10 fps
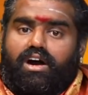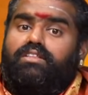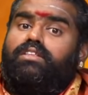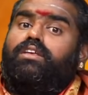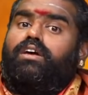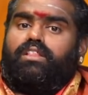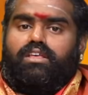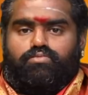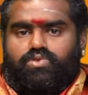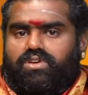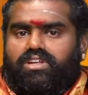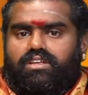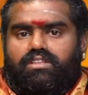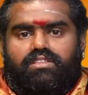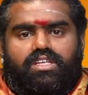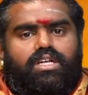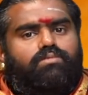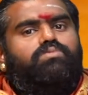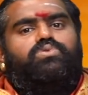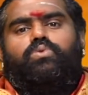ஆதித்ய ஹிரதயம் சொல்லி
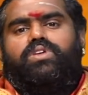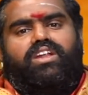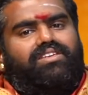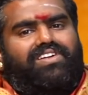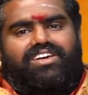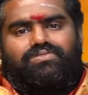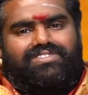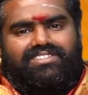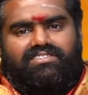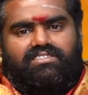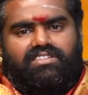தினமும் சூரியனை வணங்குவது